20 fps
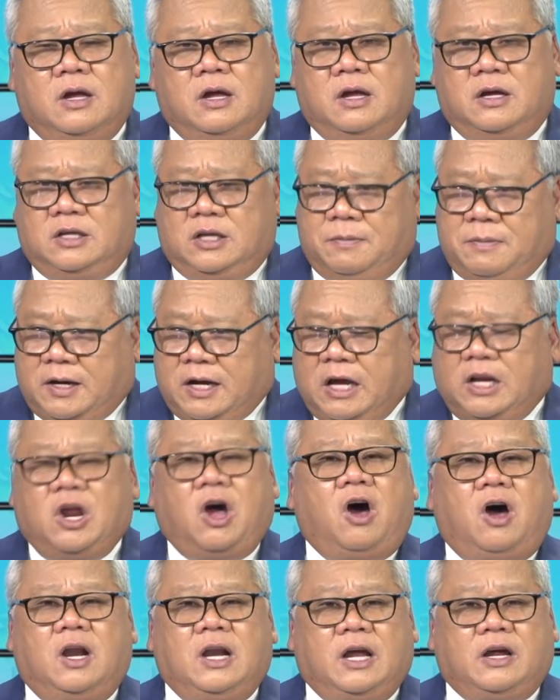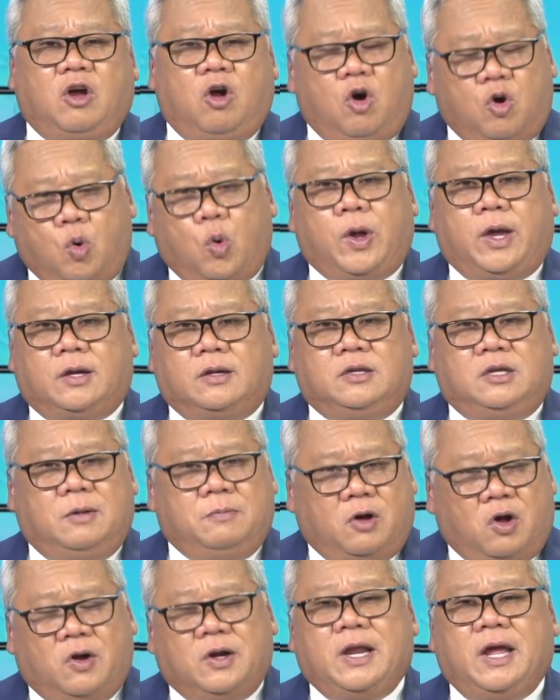Nhưng mà cái đó là có quyền,
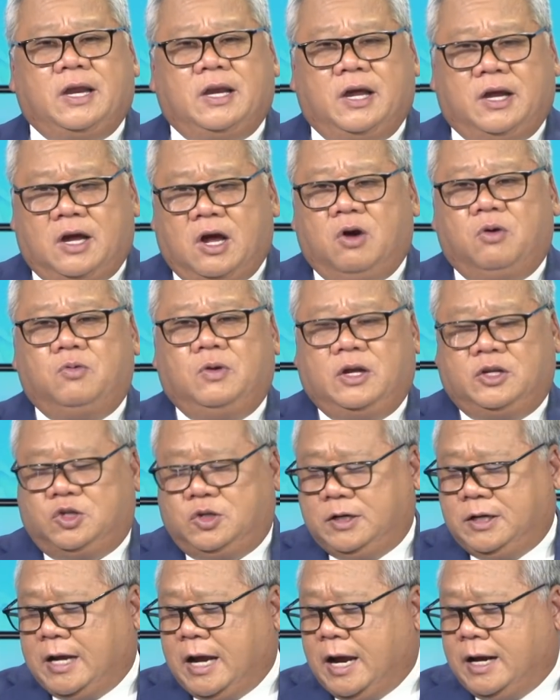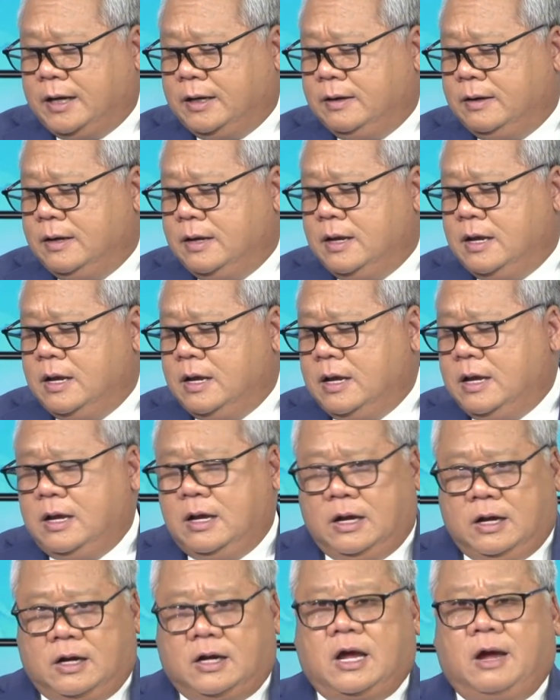nhưng mà có nên hay không là chuyện khác.
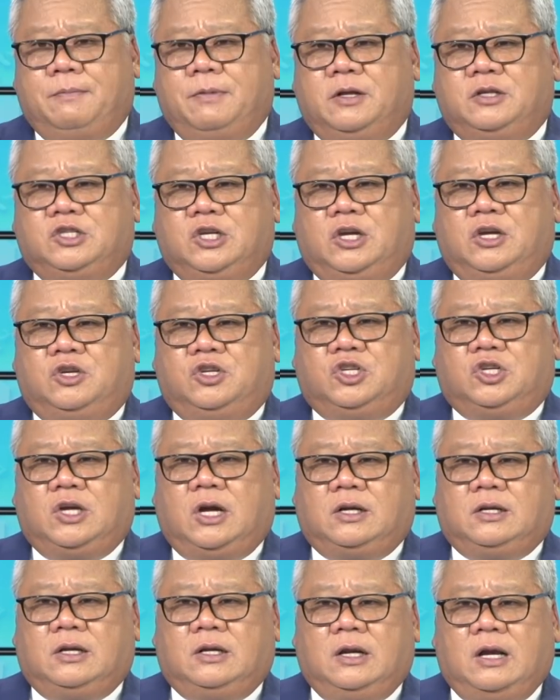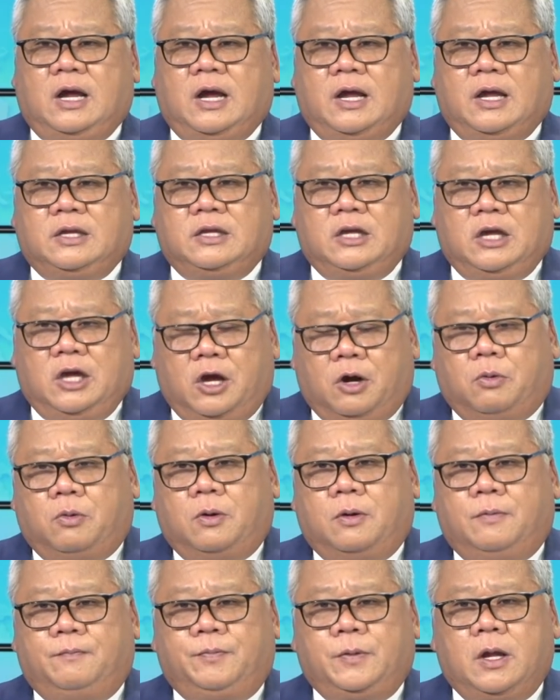À, cảm ơn chị rất là nhiều.
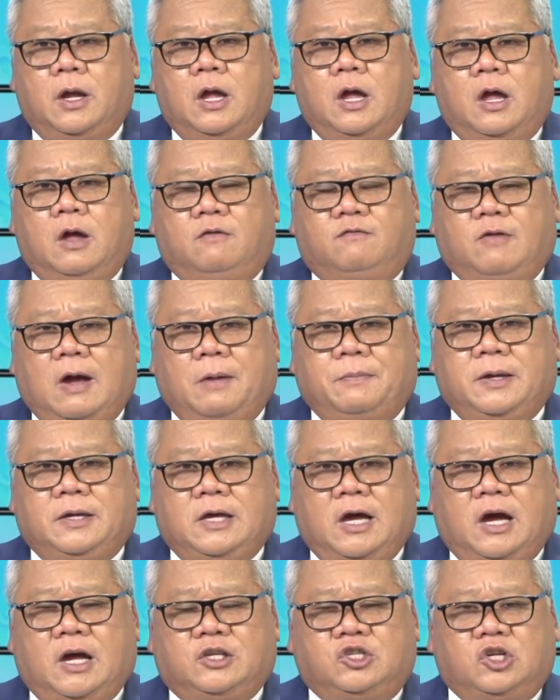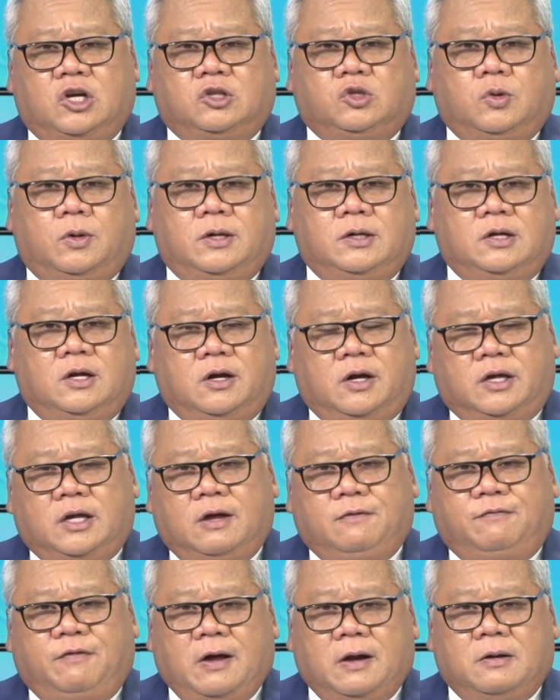Và bây giờ cho Tuấn gửi
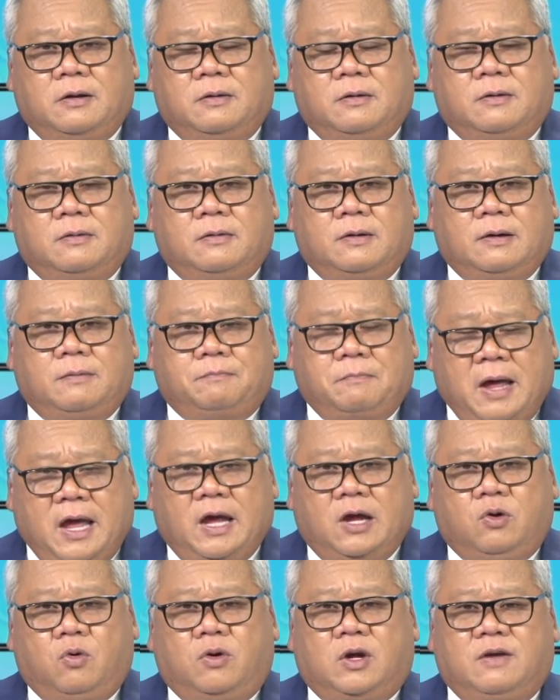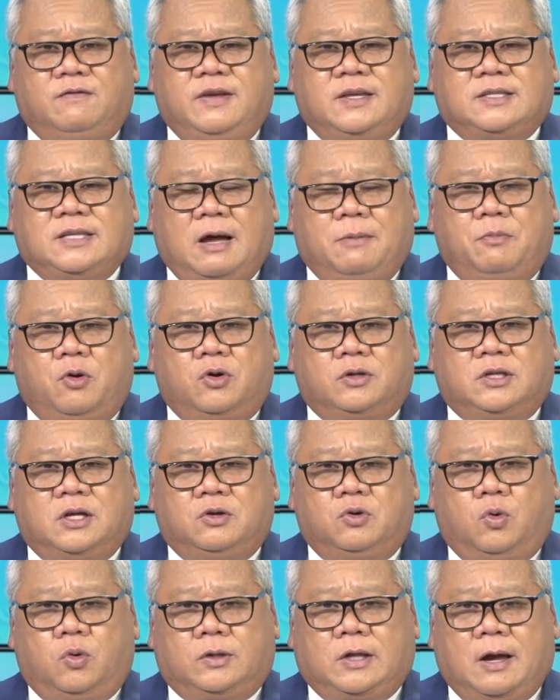cái phần B của cái visa
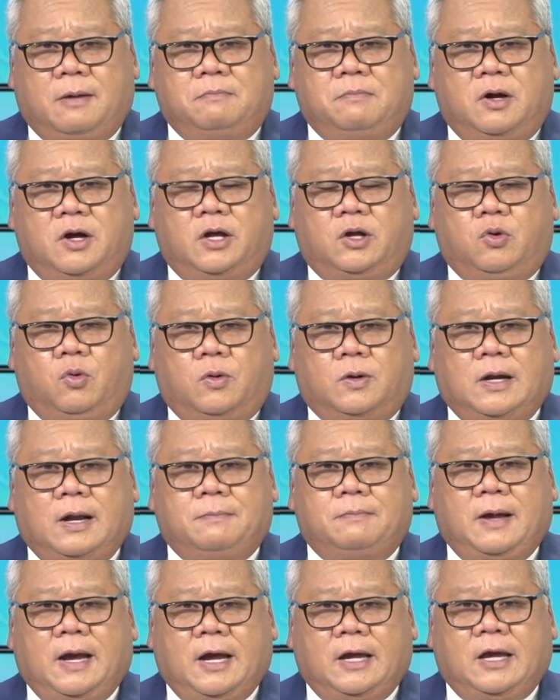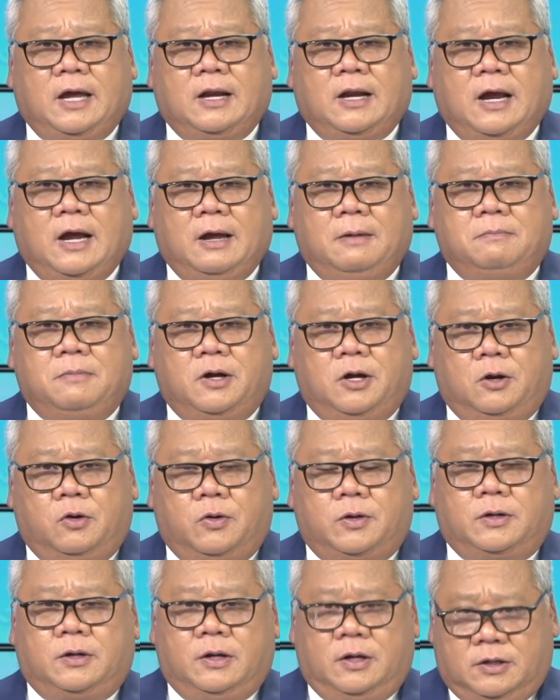bulletin của tháng mười của năm hai nghìn không trăm hai mươi
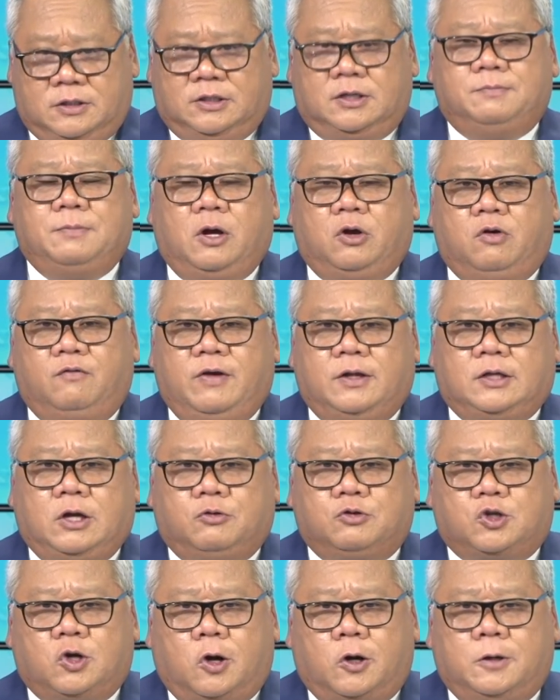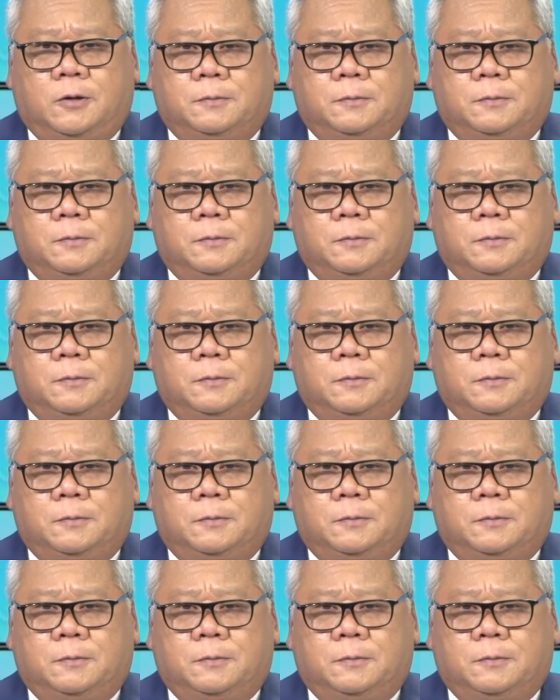luôn. Xin mời quý vị theo dõi.